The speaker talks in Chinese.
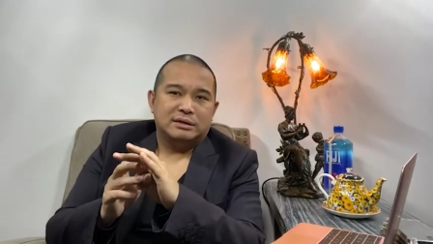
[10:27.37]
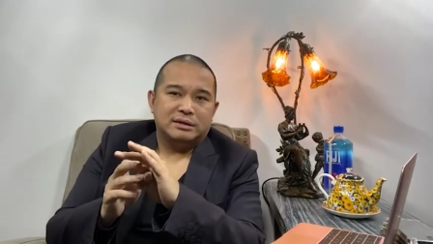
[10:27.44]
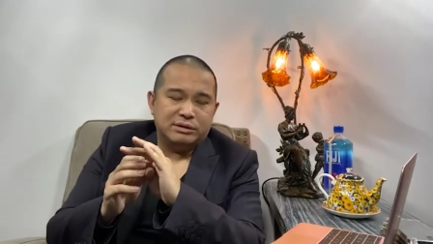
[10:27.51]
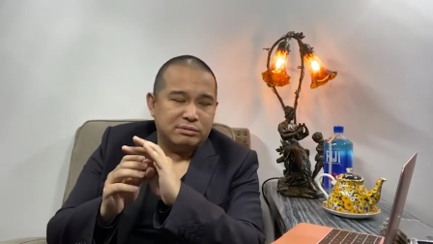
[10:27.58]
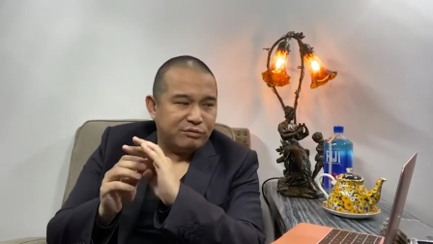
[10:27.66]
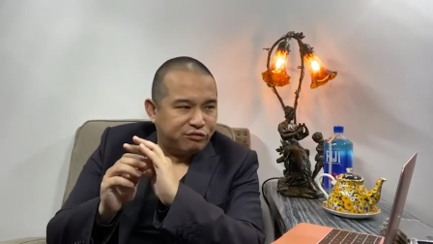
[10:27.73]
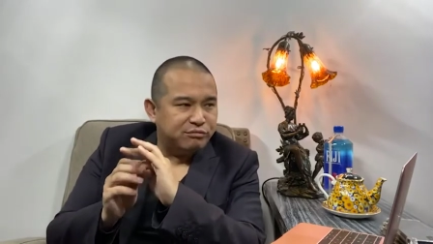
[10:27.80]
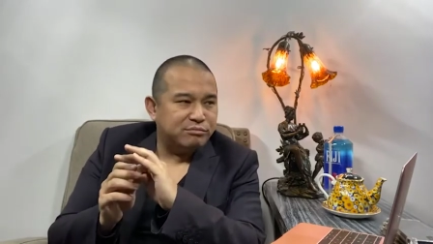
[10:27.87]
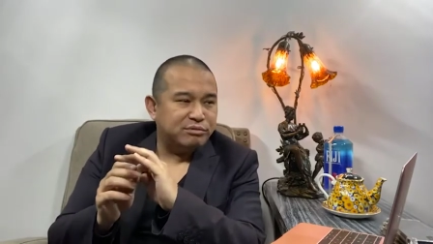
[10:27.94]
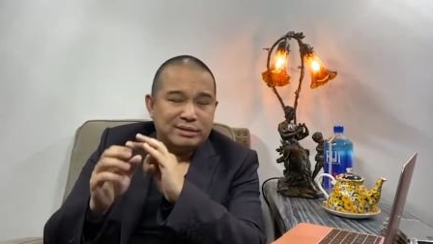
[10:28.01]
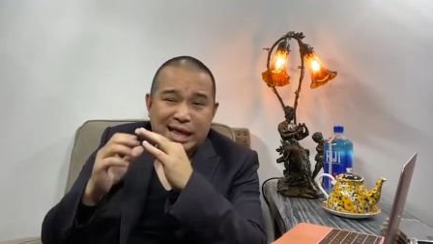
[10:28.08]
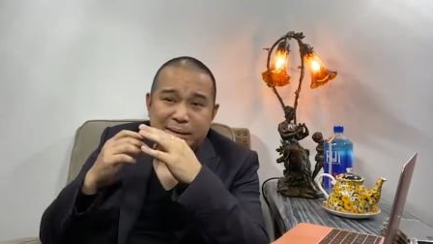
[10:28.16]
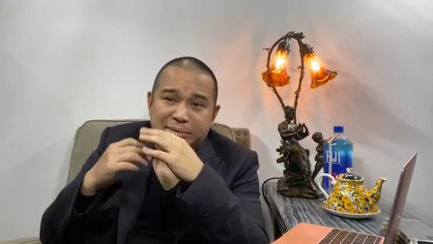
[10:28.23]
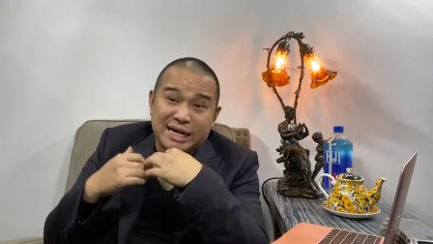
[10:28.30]
因为父
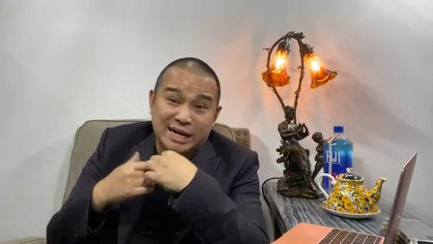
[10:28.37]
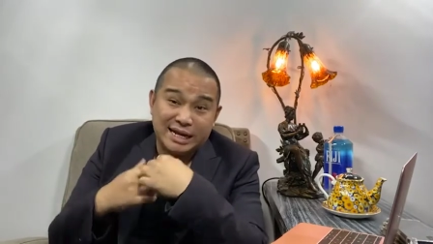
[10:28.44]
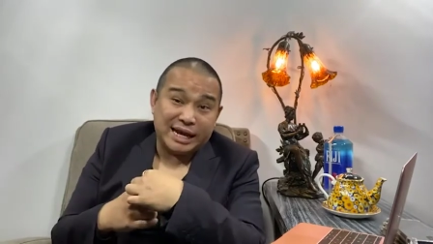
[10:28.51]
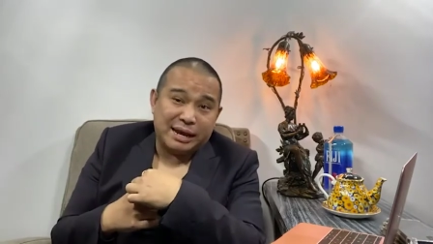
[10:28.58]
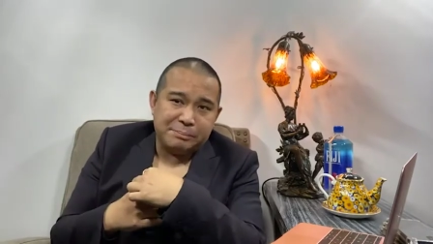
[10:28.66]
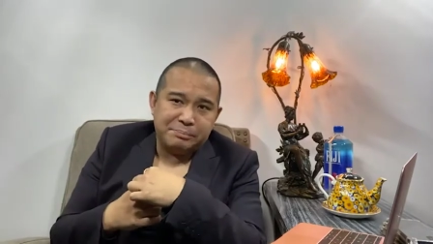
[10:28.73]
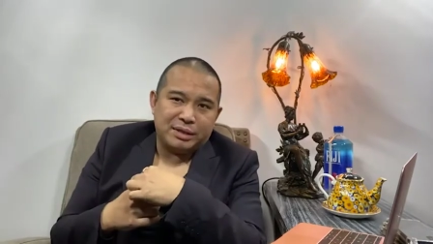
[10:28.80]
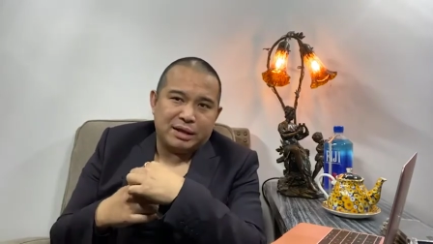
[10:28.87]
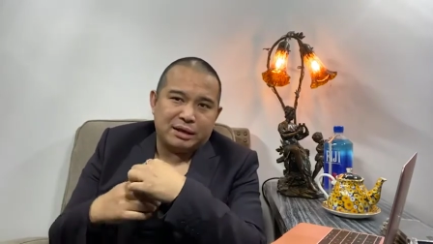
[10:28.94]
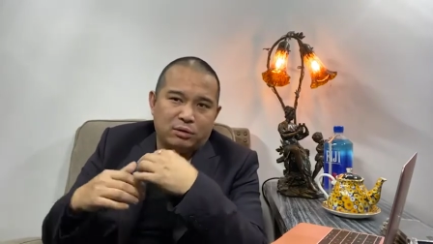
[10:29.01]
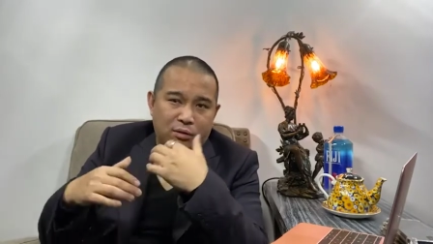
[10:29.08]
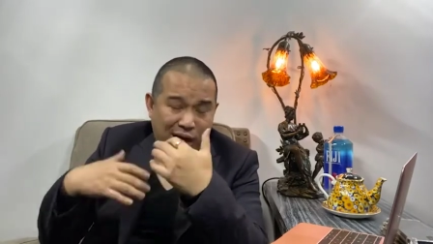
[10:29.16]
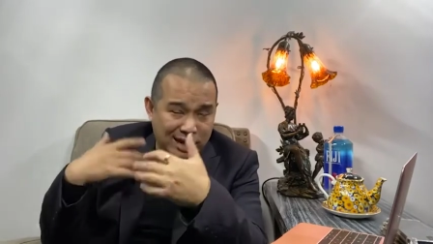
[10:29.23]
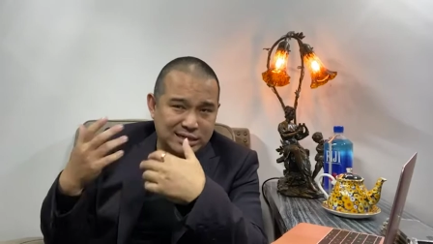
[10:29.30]
母拉不下脸啊，
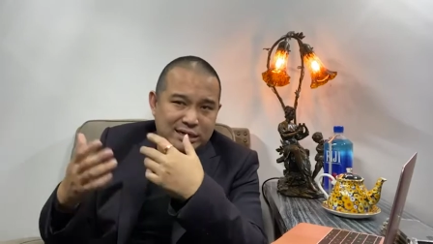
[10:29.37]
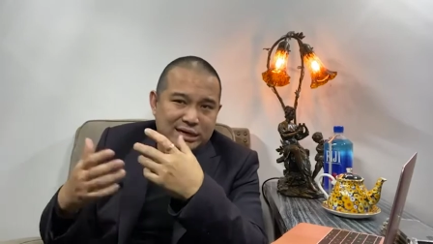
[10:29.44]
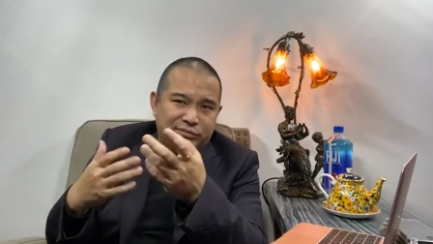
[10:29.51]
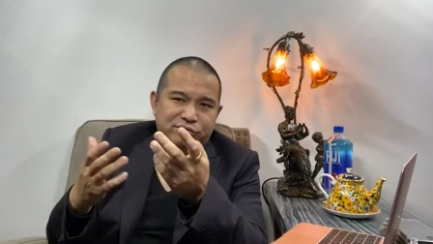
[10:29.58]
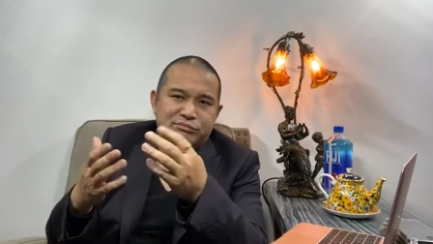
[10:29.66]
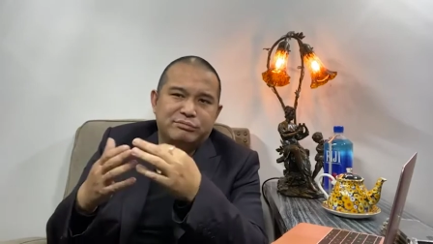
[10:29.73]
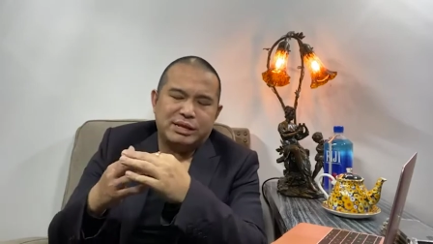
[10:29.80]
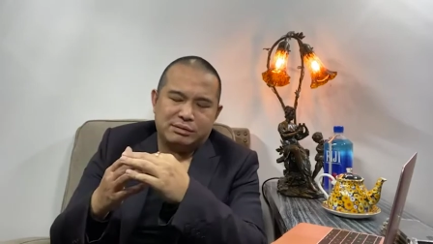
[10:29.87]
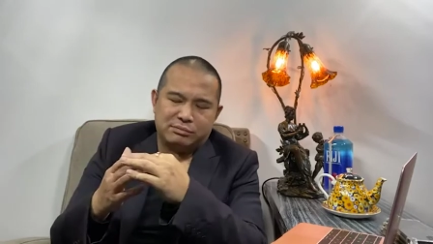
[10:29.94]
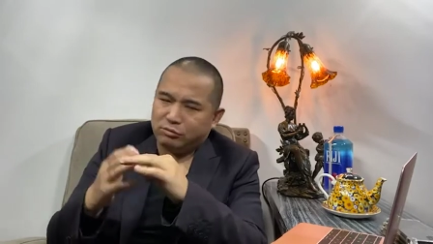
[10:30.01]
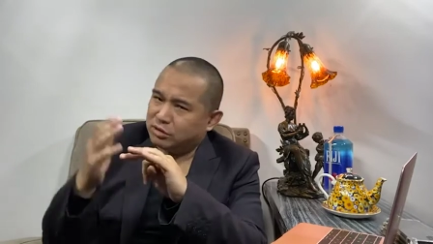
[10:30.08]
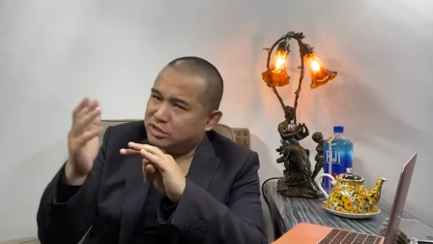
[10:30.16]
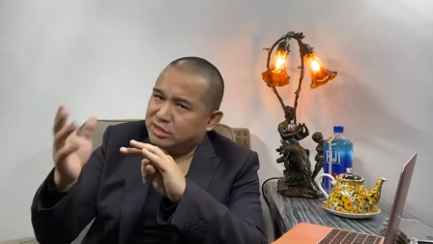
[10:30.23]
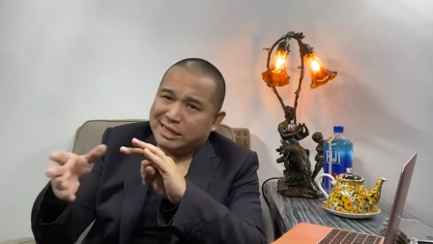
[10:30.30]
华人父母的
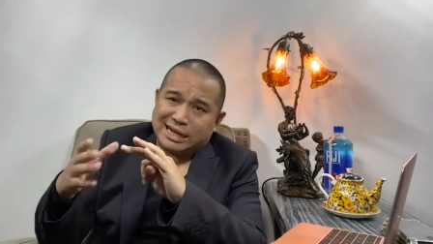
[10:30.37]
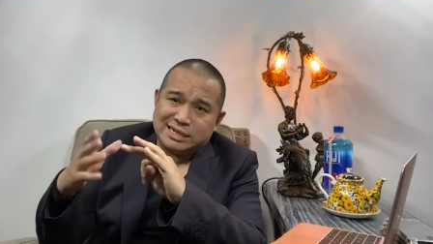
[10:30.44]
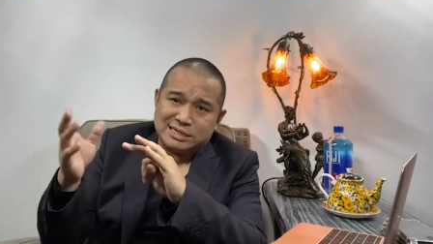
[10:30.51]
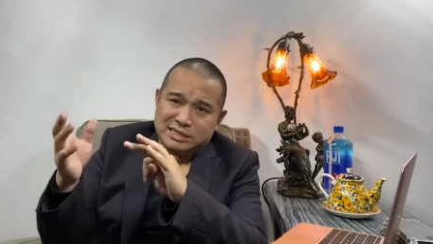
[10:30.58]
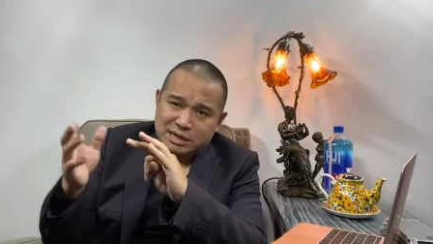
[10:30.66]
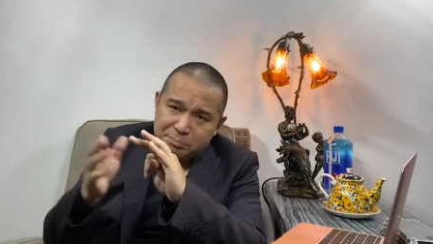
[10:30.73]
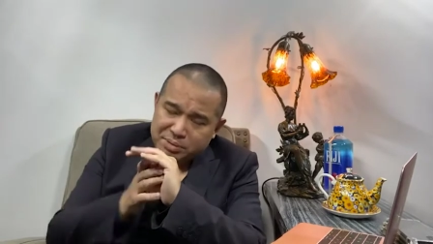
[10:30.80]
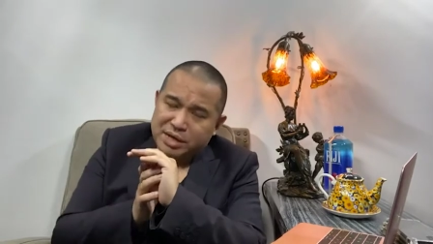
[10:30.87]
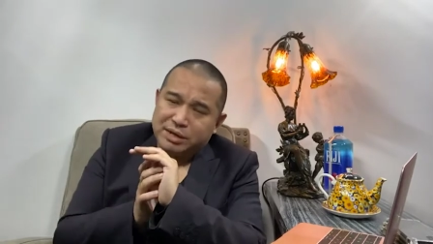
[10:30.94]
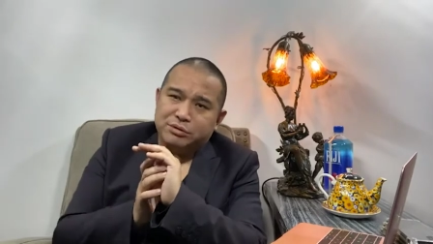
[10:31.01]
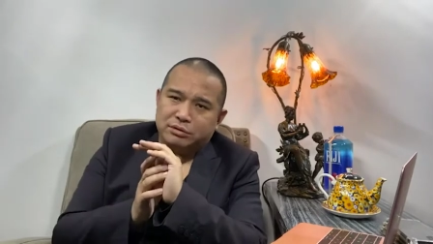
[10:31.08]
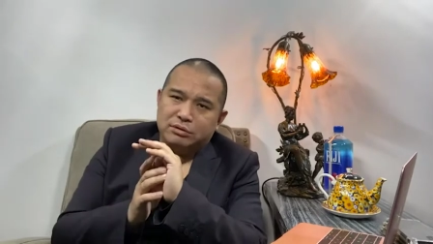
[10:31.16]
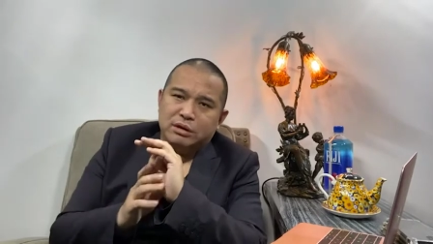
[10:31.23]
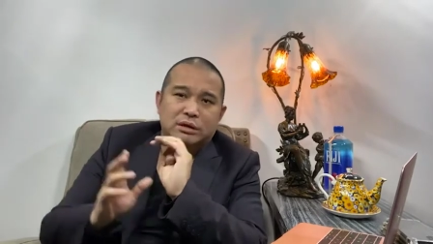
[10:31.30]
我知道他是真贫
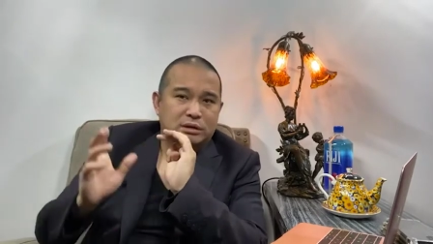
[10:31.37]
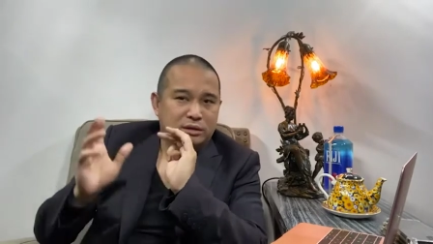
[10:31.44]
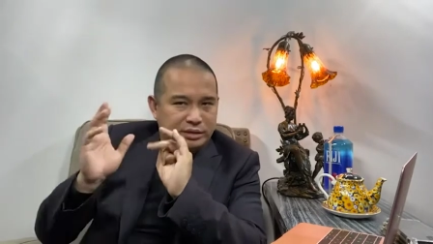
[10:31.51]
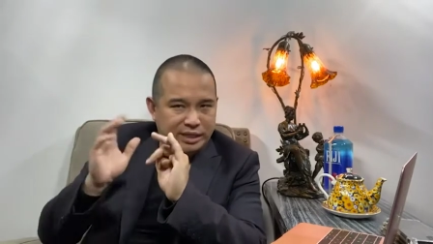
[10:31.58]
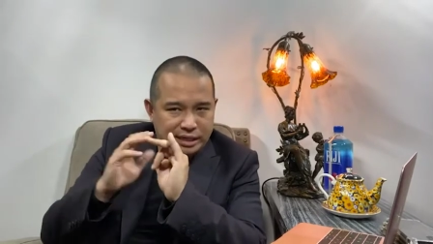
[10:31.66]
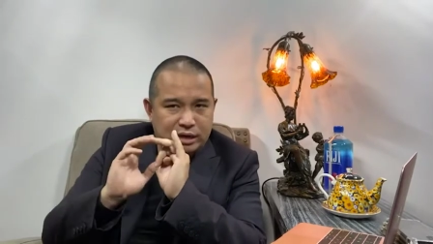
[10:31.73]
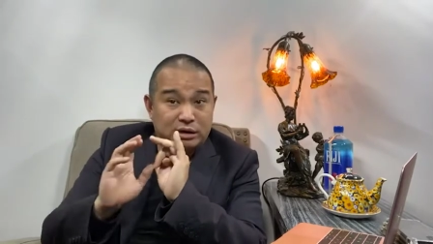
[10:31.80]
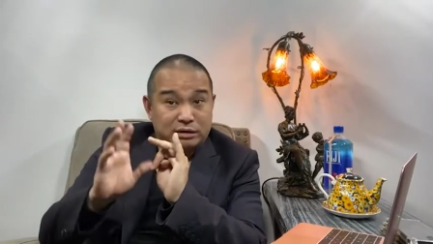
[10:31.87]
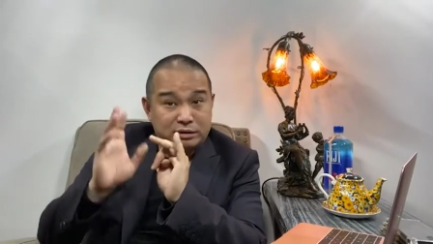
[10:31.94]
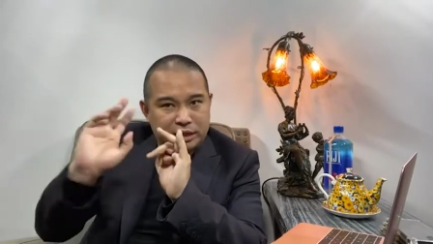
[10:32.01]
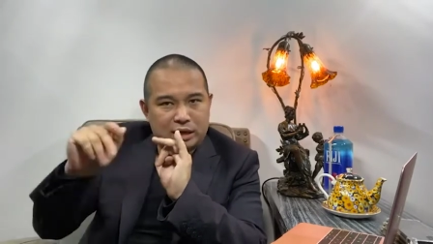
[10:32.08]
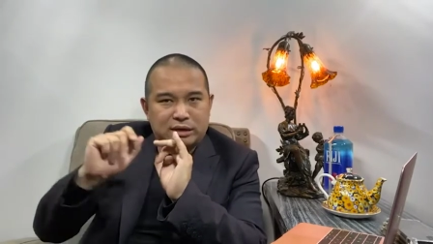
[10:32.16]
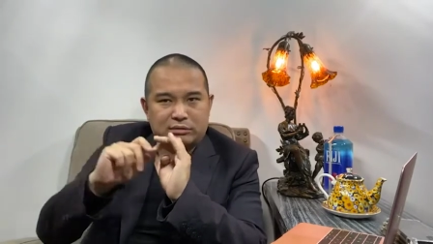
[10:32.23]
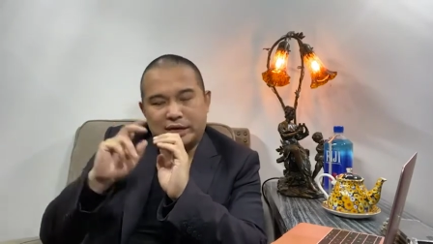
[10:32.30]
穷。第二
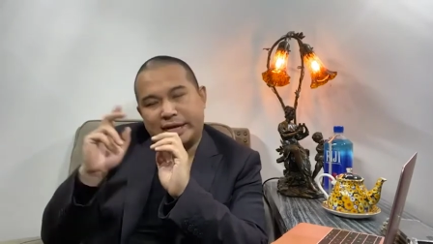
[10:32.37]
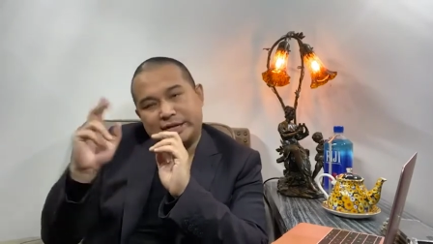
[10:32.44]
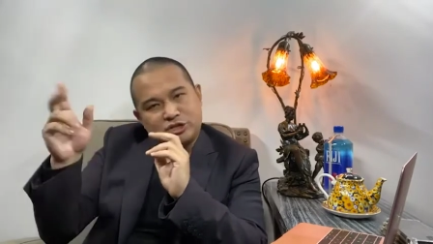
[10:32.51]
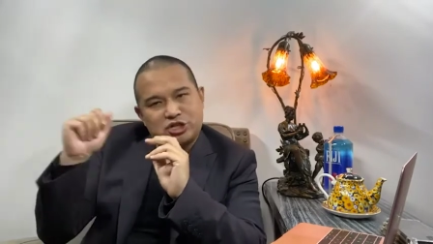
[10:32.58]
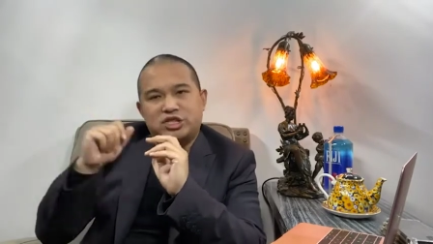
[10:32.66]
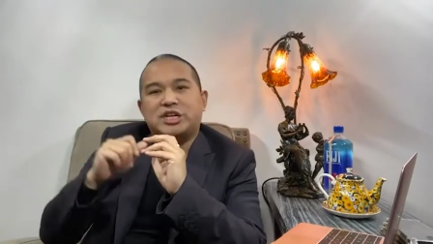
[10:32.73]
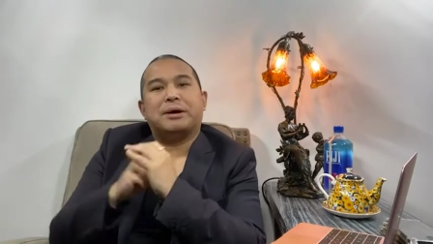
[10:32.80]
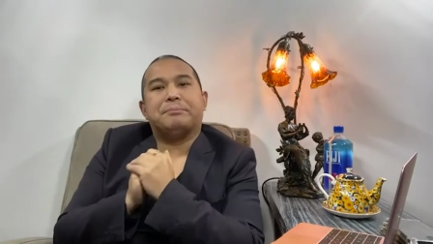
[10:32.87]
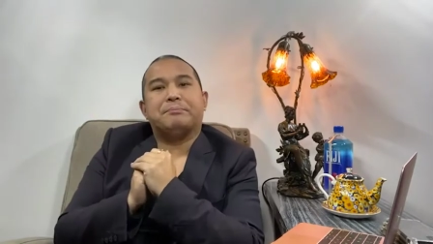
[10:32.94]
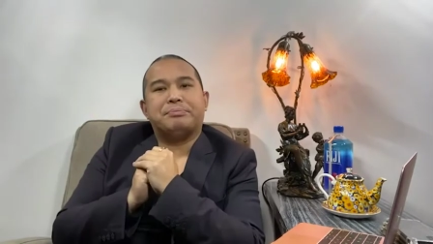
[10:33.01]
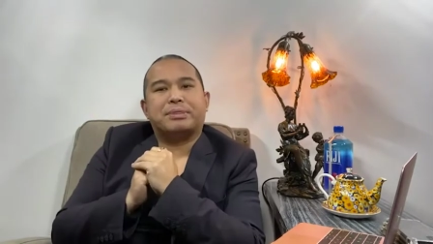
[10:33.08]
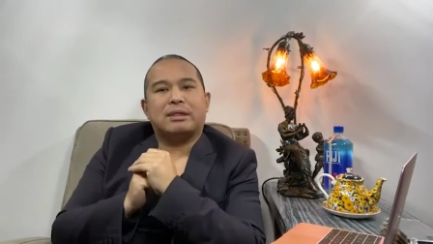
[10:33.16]
第二个我看吃香，